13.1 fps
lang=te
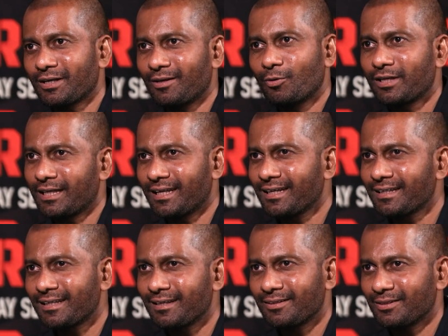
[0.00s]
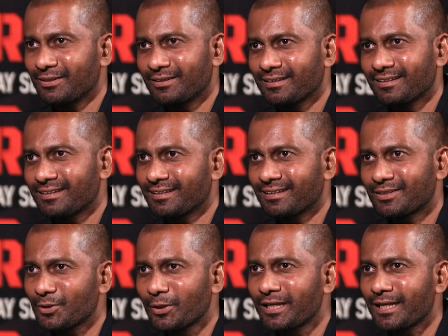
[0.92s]
ఒక ఒక డైరెక్టర్
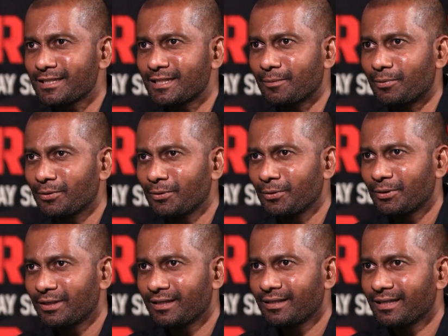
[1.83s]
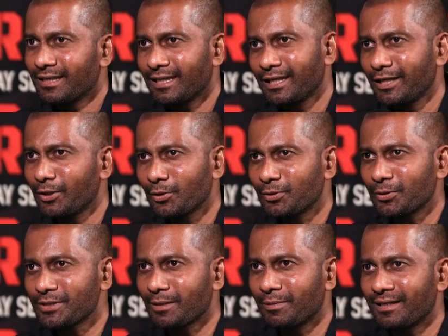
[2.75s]
స్టోరీ రాసినప్పుడు హీరోతో
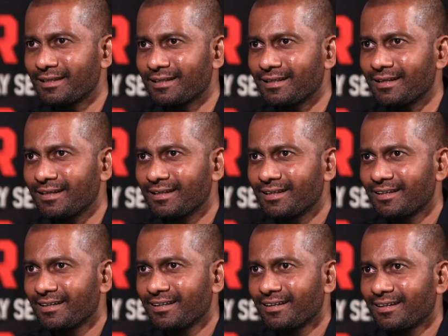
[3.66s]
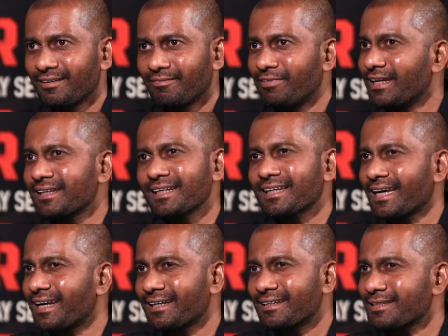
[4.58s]
సమానంగా విలన్కి
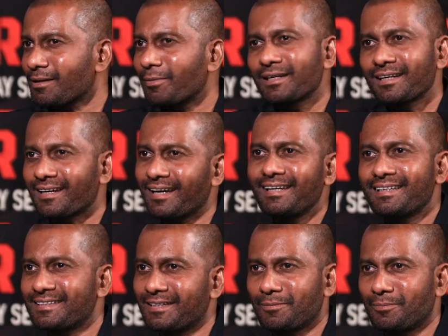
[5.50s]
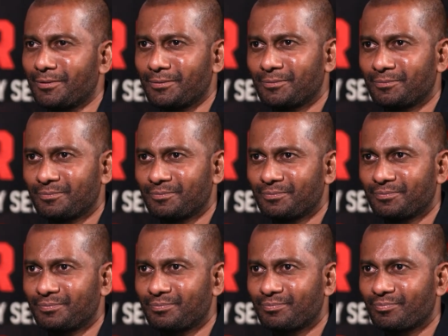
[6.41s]
క్యారెక్టర్ సమానంగా రాయలేడు సార్ ఇప్పుడు
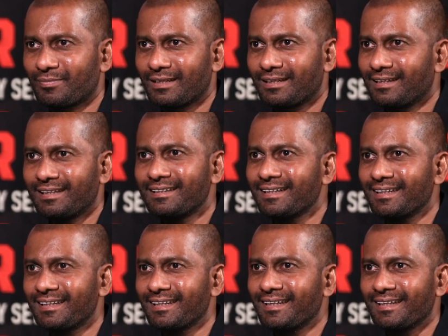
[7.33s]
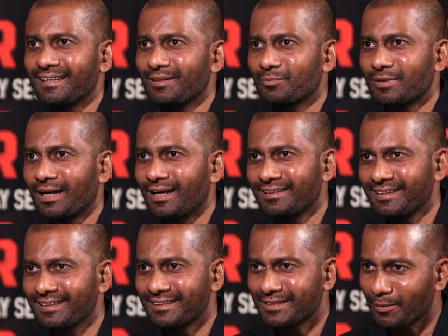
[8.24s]
ఎందుకంటే అది
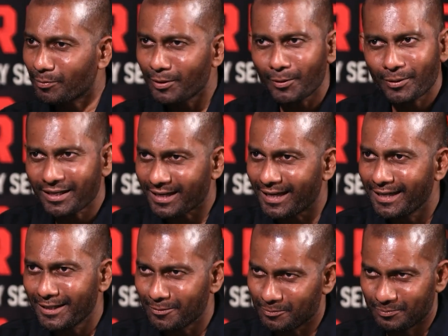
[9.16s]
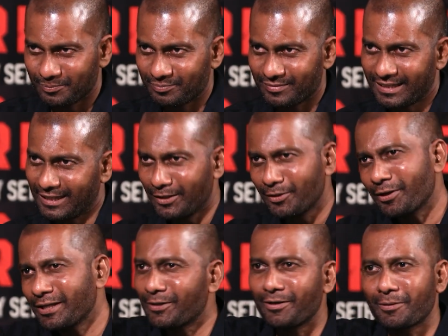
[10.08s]
స్క్రిప్ట్లో కూడా రాయలేం హీరో
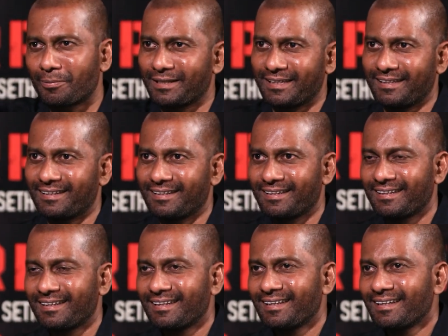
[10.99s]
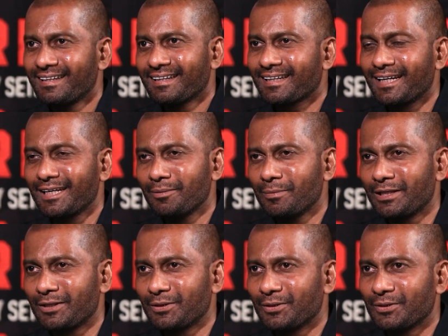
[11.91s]
హీరో ఎప్పటికీ కానీ
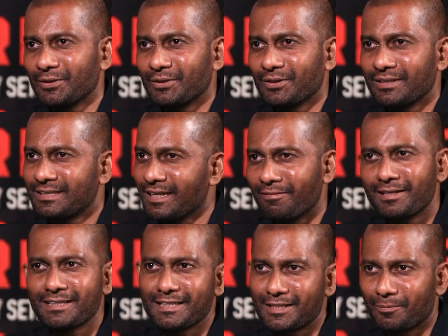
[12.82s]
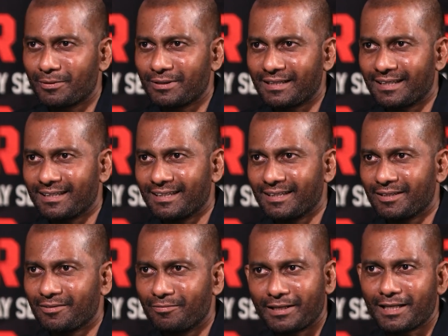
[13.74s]
మీరు జవాన్ చేసినప్పుడు కానీ
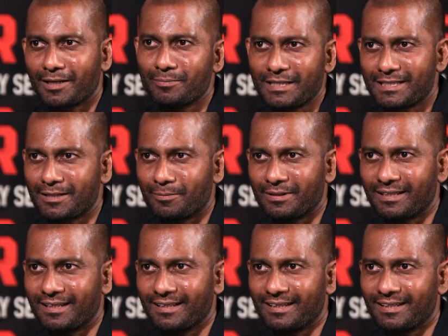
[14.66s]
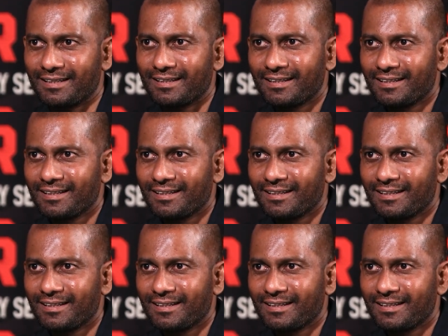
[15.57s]
విక్రమ్ చేసినప్పుడు కానీ